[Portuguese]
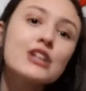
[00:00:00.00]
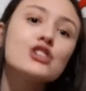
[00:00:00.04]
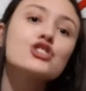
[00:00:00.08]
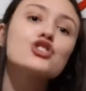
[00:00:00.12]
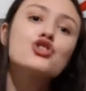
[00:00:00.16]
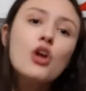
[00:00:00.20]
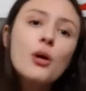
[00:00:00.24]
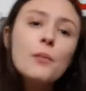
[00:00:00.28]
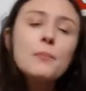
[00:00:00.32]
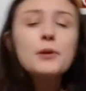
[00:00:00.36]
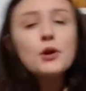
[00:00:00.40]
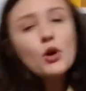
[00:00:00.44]

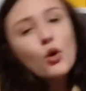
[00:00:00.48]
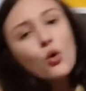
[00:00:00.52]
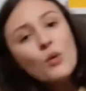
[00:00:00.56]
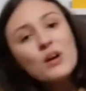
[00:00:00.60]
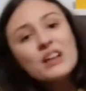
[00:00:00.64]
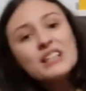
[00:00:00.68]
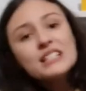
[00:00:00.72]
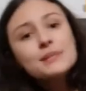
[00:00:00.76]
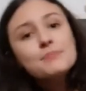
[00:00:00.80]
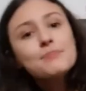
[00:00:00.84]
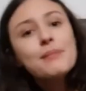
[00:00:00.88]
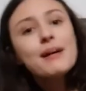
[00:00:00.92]
sobre o
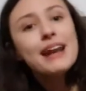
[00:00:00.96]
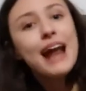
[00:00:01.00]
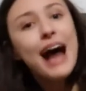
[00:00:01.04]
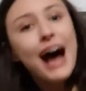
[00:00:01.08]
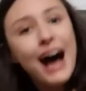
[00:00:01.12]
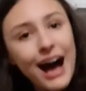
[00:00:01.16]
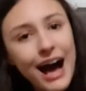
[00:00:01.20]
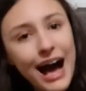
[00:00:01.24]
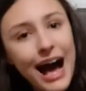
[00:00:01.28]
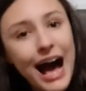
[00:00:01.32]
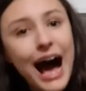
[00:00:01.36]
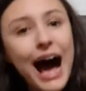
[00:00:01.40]

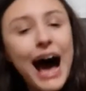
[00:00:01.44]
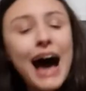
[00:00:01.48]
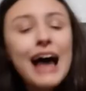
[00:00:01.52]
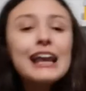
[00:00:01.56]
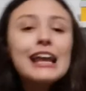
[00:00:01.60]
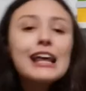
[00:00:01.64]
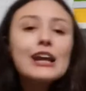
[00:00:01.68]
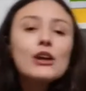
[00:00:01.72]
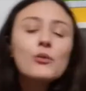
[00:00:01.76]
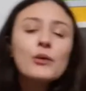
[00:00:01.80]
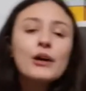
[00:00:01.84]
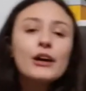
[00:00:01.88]
esperar.
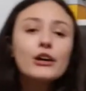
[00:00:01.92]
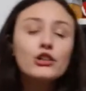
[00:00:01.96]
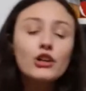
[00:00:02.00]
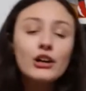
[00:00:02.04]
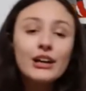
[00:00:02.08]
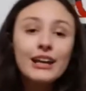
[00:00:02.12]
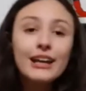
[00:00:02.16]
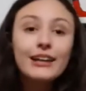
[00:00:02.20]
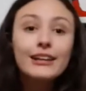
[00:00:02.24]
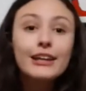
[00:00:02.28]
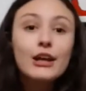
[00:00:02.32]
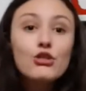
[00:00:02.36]
Aleluia,
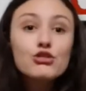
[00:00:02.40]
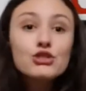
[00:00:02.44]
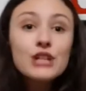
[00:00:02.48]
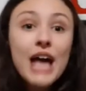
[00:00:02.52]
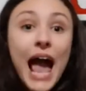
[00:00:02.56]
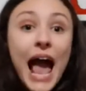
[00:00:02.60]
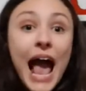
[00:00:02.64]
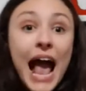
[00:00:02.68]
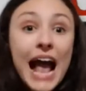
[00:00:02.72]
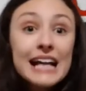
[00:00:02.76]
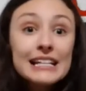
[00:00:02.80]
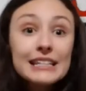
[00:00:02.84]
glória a Deus.
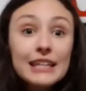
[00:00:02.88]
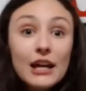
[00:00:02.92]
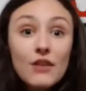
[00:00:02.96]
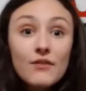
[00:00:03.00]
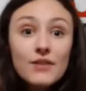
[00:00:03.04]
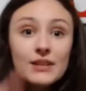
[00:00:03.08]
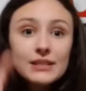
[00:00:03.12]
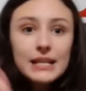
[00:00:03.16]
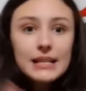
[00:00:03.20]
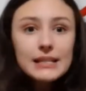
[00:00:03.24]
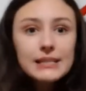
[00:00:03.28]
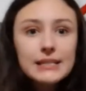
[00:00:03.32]
Então vai
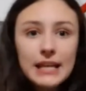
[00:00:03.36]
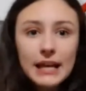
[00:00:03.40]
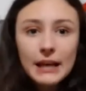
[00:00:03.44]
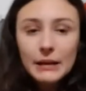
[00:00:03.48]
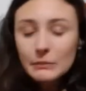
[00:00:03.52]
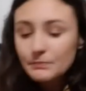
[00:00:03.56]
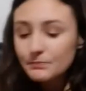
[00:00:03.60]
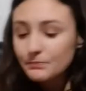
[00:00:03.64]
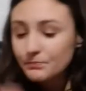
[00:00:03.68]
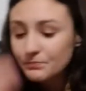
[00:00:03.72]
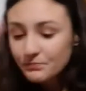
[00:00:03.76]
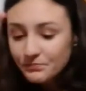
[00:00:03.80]
ser
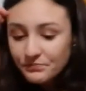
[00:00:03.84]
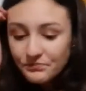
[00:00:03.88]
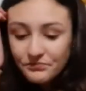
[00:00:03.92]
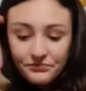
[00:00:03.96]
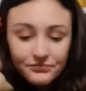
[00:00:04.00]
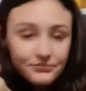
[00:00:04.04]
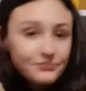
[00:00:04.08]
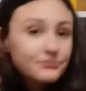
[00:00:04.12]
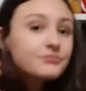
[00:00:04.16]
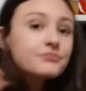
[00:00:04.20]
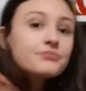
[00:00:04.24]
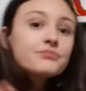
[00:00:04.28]
assim.
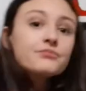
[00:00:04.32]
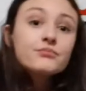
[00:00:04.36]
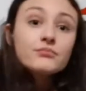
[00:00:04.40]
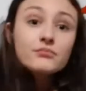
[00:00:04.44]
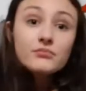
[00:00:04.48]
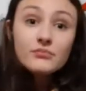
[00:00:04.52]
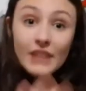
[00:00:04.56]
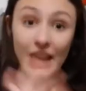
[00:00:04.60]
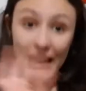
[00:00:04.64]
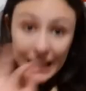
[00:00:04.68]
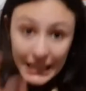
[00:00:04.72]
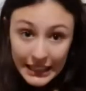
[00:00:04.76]

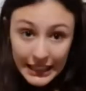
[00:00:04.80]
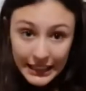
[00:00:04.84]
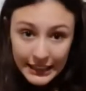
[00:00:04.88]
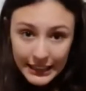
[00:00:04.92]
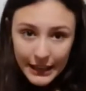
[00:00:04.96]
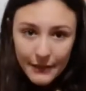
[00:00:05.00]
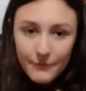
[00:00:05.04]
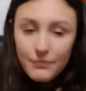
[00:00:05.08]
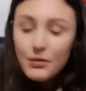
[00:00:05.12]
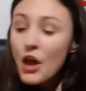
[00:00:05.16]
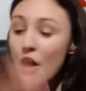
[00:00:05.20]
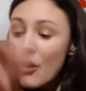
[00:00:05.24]

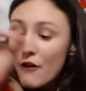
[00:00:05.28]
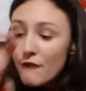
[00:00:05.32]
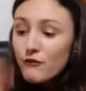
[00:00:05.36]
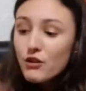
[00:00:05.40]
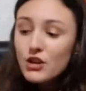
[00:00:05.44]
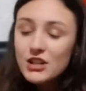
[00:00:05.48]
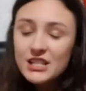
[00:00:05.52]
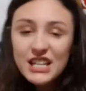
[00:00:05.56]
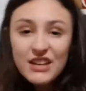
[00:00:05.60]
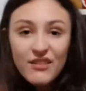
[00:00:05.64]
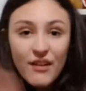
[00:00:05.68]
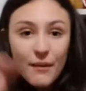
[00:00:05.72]
Líder,
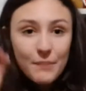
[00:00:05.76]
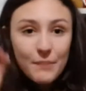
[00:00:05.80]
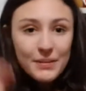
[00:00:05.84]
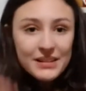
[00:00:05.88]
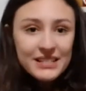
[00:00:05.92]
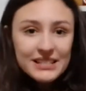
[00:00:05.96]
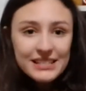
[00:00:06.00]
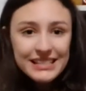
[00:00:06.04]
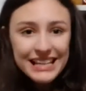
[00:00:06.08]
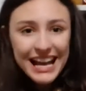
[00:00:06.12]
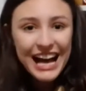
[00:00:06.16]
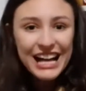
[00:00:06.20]
você vai
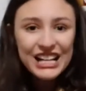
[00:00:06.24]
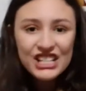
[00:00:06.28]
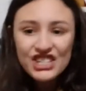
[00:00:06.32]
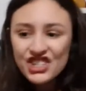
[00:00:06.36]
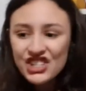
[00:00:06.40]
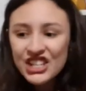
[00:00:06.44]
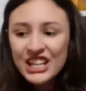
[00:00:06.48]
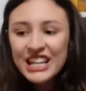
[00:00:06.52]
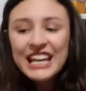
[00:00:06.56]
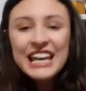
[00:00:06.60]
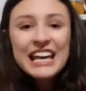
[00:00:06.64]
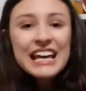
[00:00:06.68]
precisar
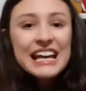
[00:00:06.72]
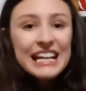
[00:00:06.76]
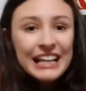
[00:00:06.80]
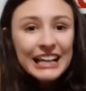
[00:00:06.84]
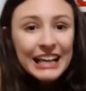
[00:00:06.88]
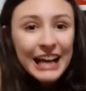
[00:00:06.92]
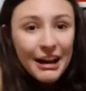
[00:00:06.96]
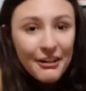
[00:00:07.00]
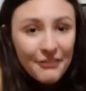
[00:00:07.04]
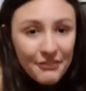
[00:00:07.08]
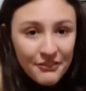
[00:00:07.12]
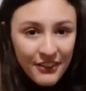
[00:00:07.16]
de
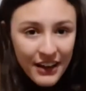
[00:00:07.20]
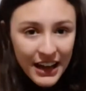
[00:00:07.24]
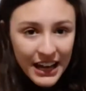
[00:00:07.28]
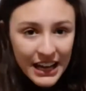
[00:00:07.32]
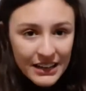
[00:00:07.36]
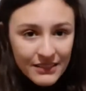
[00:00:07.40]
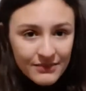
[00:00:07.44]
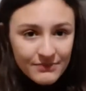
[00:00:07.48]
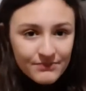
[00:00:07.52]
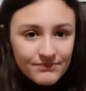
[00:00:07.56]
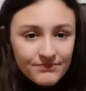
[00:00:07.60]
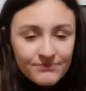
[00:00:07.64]
café,
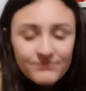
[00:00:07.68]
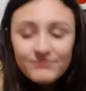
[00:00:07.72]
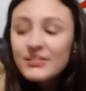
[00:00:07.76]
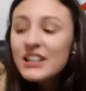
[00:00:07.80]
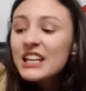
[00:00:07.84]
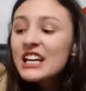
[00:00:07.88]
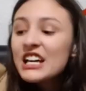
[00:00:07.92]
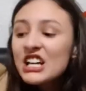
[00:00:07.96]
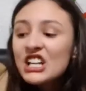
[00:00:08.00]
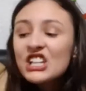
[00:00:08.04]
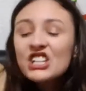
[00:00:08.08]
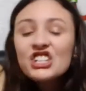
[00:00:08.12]

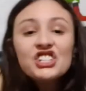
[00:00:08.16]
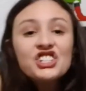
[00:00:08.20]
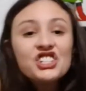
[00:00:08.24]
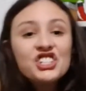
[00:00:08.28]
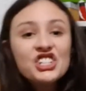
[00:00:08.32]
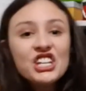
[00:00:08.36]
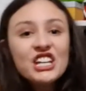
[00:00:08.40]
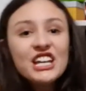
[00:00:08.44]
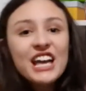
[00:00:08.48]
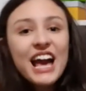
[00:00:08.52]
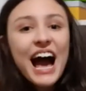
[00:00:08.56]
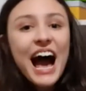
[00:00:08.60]

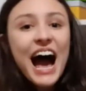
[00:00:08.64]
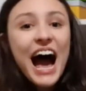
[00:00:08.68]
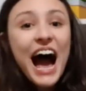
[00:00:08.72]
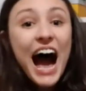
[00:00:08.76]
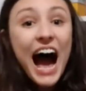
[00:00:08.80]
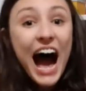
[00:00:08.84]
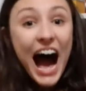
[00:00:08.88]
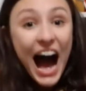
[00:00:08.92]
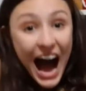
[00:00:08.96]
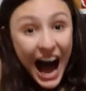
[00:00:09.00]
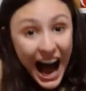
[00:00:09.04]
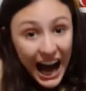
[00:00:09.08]
de
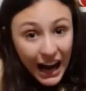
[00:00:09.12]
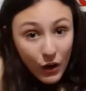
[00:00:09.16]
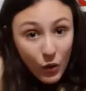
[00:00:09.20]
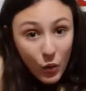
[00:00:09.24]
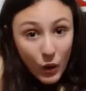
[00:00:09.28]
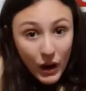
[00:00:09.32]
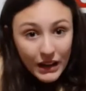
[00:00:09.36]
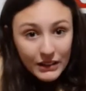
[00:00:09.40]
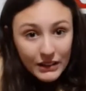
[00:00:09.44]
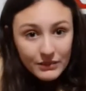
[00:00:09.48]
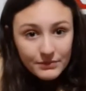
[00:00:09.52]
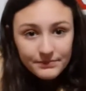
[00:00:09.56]

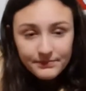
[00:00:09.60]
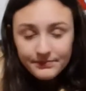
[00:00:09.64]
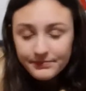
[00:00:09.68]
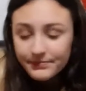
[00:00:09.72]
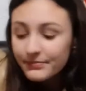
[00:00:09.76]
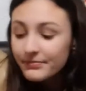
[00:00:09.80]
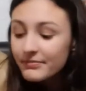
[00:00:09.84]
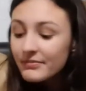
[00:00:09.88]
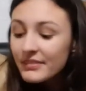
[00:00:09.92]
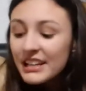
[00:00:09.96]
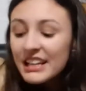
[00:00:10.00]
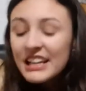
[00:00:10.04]
água
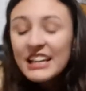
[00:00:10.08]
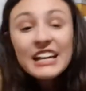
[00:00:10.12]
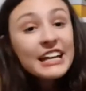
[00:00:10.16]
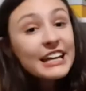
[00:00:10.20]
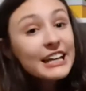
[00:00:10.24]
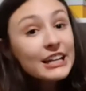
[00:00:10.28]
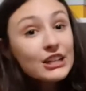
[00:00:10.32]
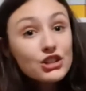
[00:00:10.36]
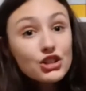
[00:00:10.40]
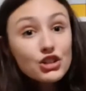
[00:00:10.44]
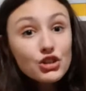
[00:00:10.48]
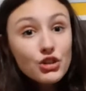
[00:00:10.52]

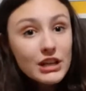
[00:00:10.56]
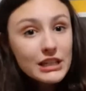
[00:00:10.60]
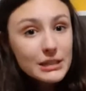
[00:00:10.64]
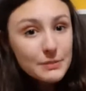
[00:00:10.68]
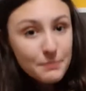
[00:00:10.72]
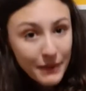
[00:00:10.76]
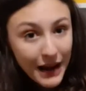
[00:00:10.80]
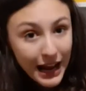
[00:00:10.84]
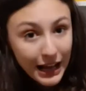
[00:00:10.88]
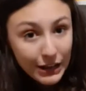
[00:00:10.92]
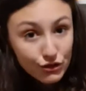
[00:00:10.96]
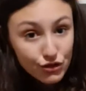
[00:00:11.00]
e de dois
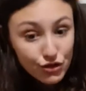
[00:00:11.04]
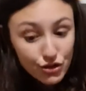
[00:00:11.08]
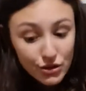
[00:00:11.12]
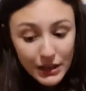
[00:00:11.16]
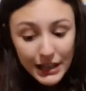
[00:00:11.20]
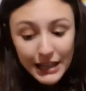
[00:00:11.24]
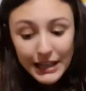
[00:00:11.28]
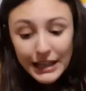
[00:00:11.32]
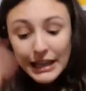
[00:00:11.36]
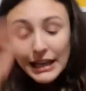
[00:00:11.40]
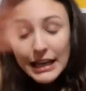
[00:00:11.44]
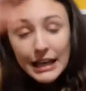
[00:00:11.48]
pratos
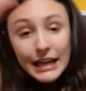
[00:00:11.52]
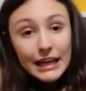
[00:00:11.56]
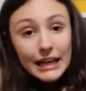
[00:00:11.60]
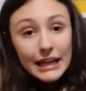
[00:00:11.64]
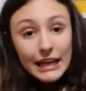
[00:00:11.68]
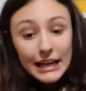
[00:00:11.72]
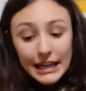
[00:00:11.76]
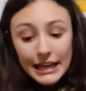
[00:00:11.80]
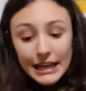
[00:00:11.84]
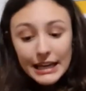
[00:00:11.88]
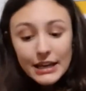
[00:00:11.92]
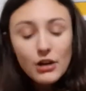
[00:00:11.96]

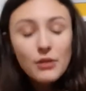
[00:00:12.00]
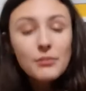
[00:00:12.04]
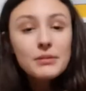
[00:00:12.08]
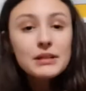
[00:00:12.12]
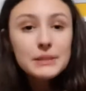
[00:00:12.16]
e uma